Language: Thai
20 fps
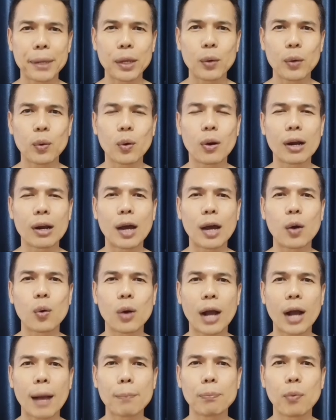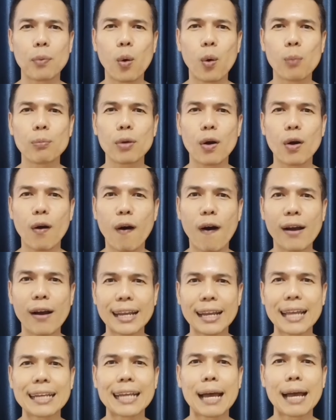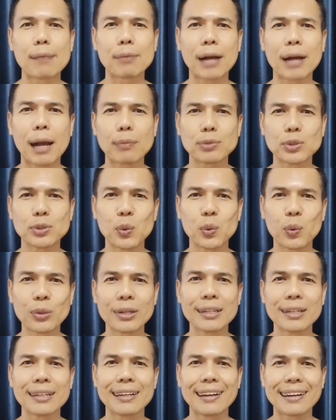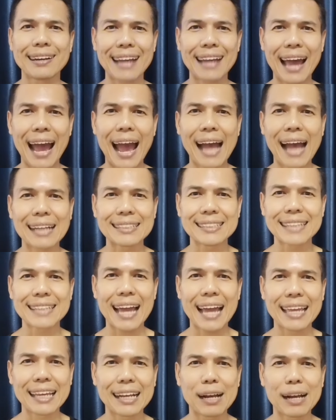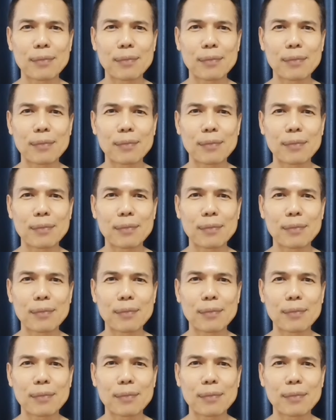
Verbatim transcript: ผิวของเราครับ ผมขอแนะนำครับชุดหน้าใส